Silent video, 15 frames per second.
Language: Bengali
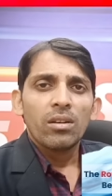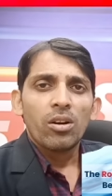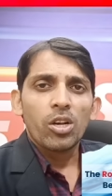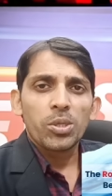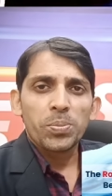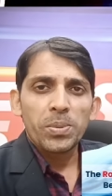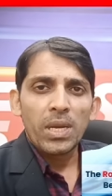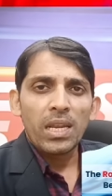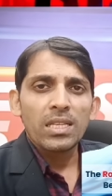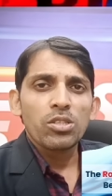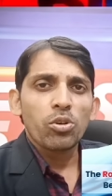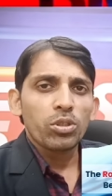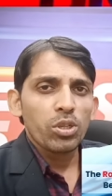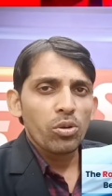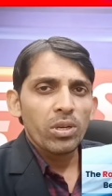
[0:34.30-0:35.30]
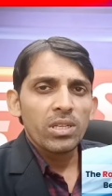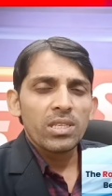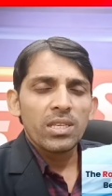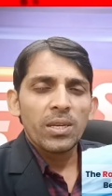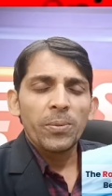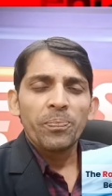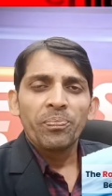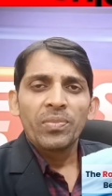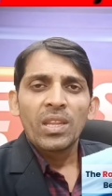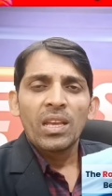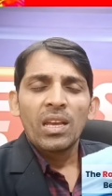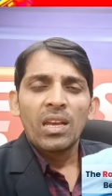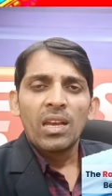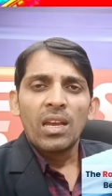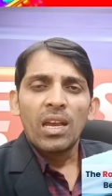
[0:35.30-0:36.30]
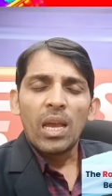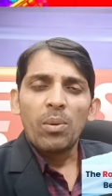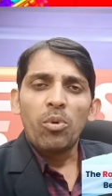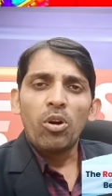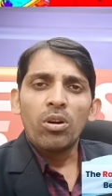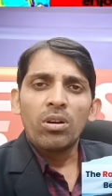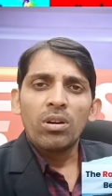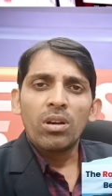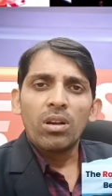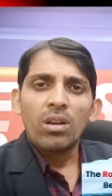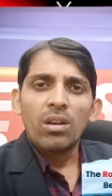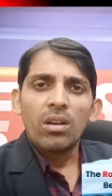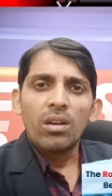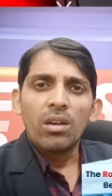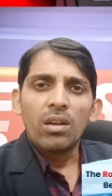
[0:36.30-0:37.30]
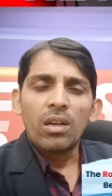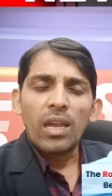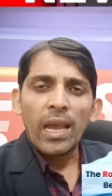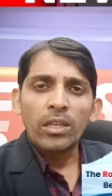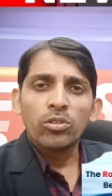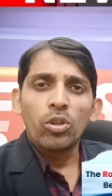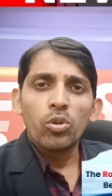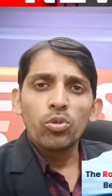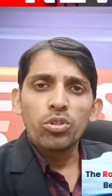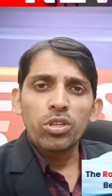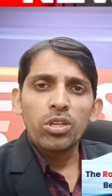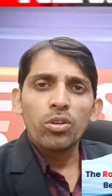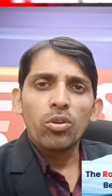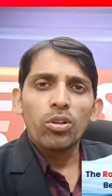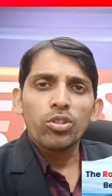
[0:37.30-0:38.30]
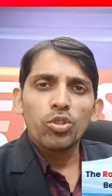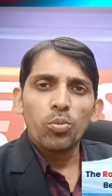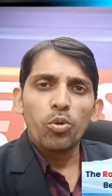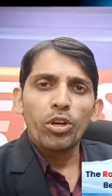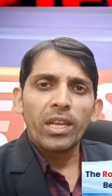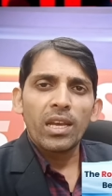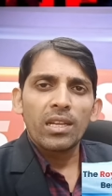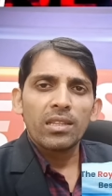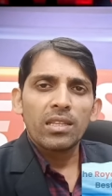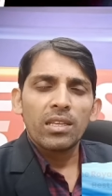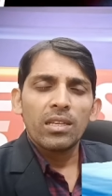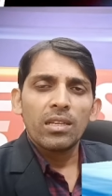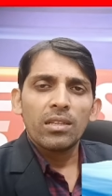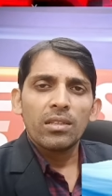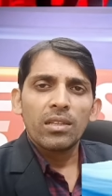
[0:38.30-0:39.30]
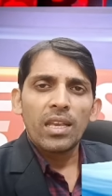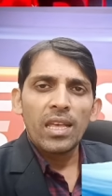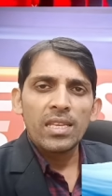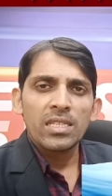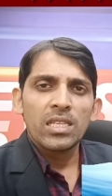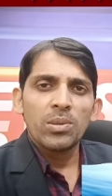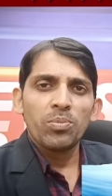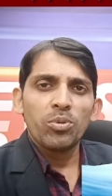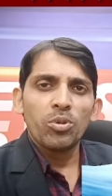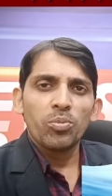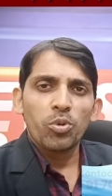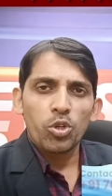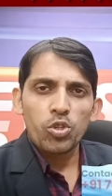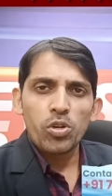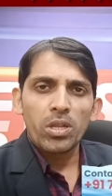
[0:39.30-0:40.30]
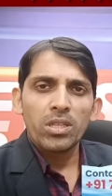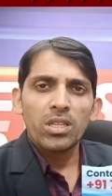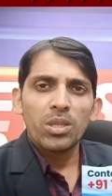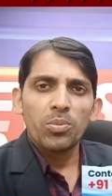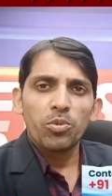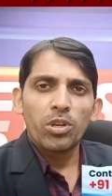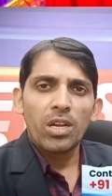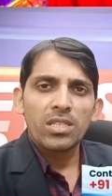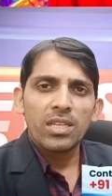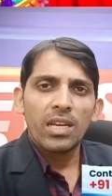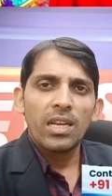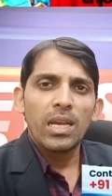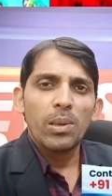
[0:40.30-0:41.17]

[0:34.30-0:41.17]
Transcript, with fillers: হসপিটালাইজ হতে হয়েছে এবং একদল উচ্ছৃঙ্খল যুবকের হাতে এসডিপিউ প্রসন্নকান্তি ত্রিপুরার ছেলে